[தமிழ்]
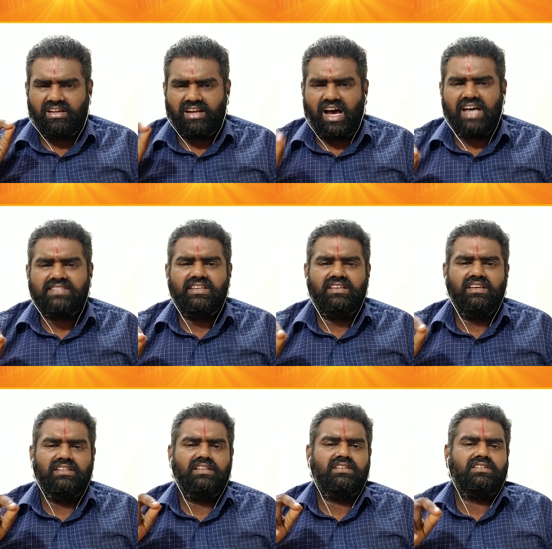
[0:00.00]
ராசிக்கு
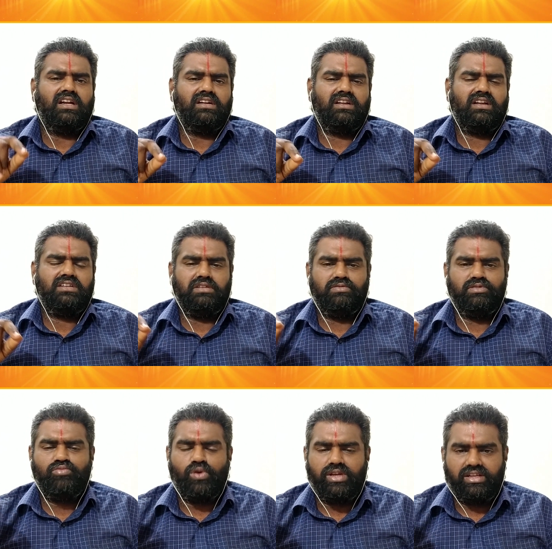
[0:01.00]
இது
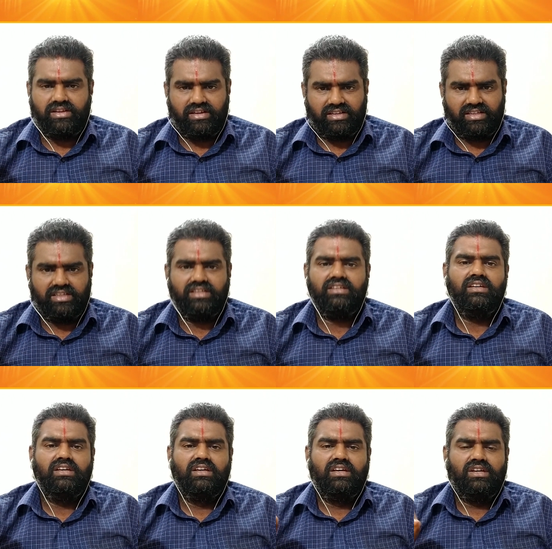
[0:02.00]
சந்திராஷ்டமம் போயின்னு இருக்கு
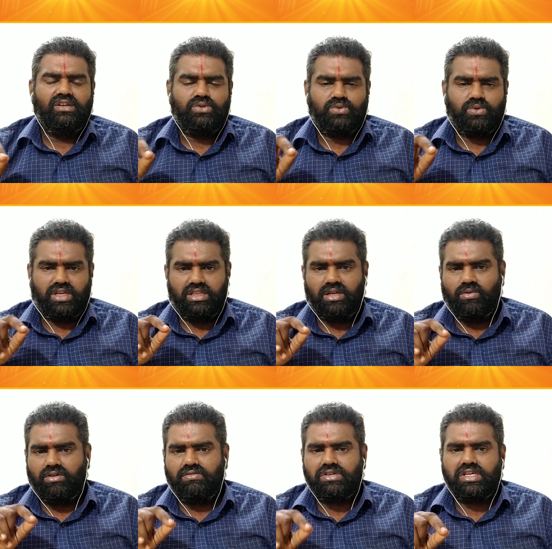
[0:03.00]
ஸோ எந்த
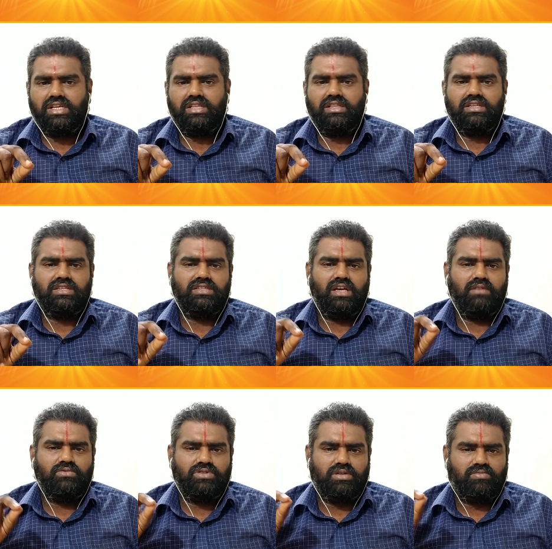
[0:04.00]
ஒரு விஷயத்தை
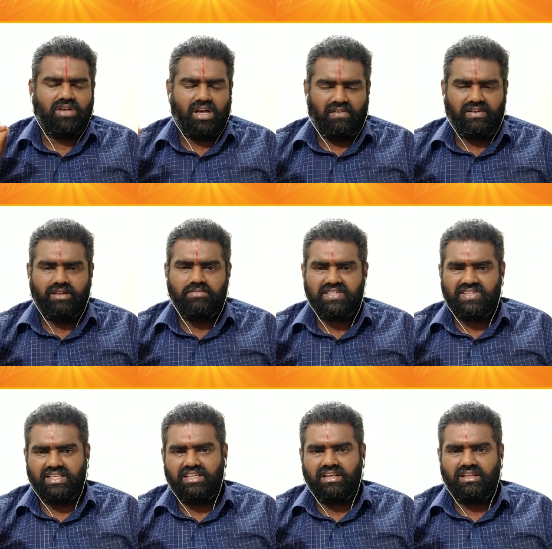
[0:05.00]
செஞ்சாலும் கொஞ்சம் கவனமாக
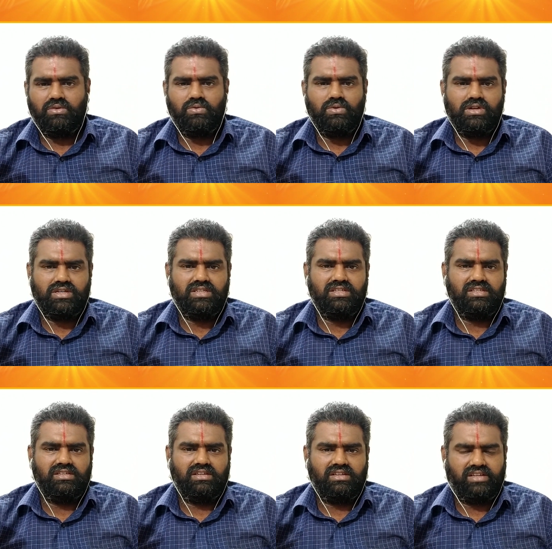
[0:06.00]
செய்கிறது உங்களுக்கு
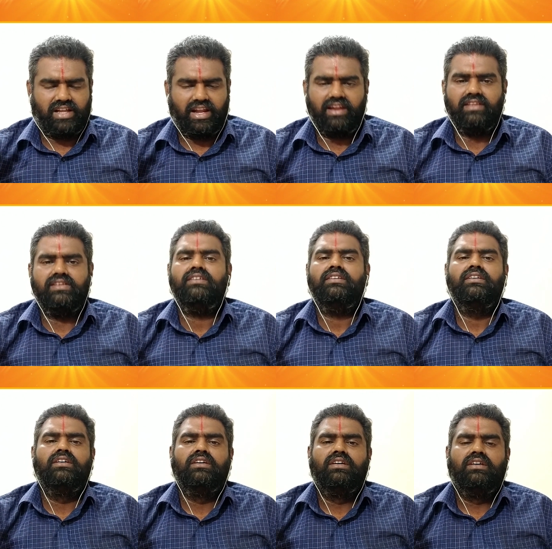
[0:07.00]
நல்லது
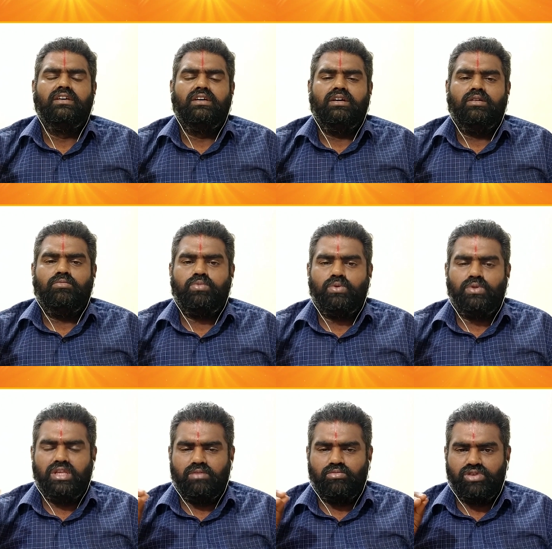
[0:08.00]

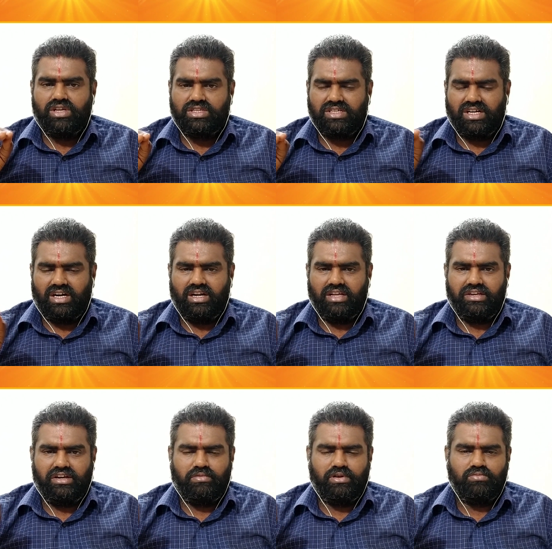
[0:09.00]
புதிய முயற்சிகளில்
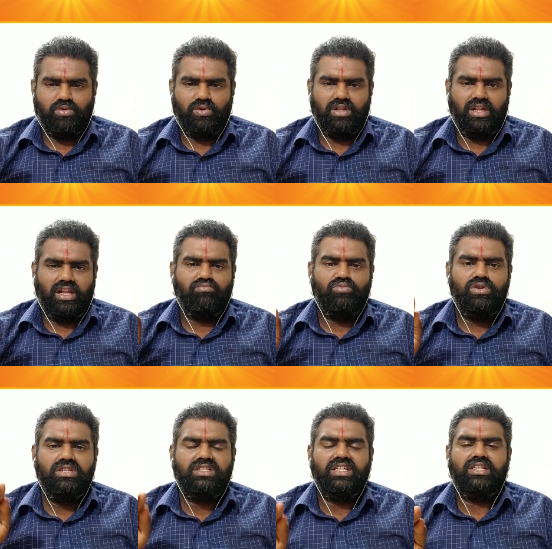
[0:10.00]
ஈடுபடும் போதெல்லாம்
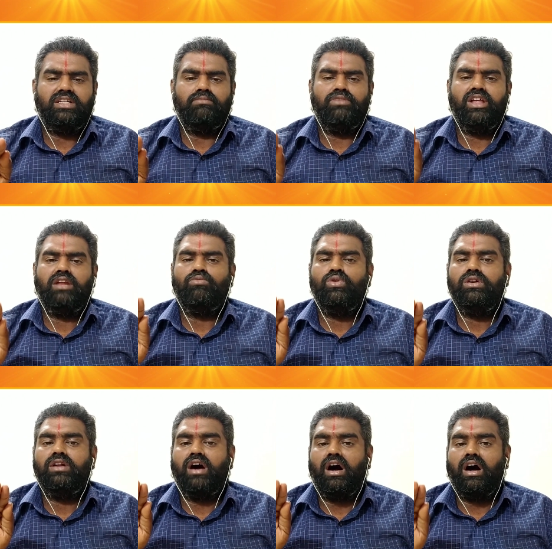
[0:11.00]
முன் திட்டமிடல்
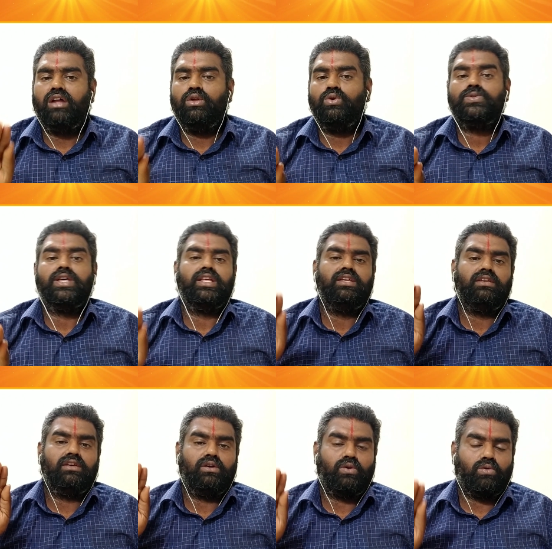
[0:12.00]
முன் ஆலோசனை
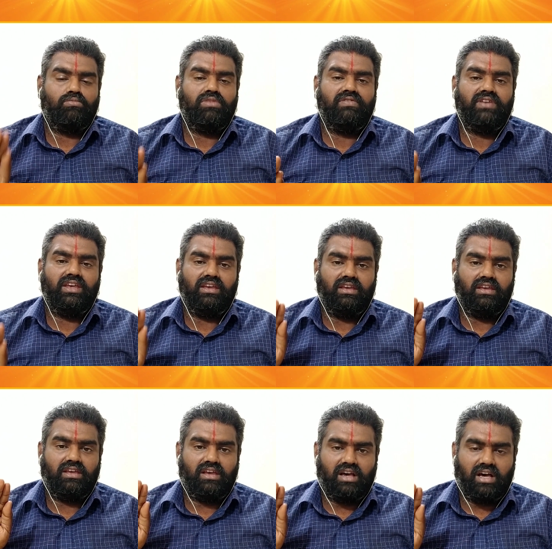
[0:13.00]
ரொம்பவே
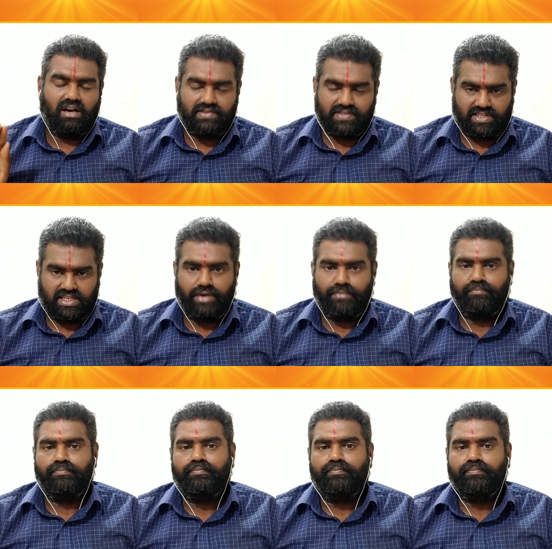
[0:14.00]
அவசியம்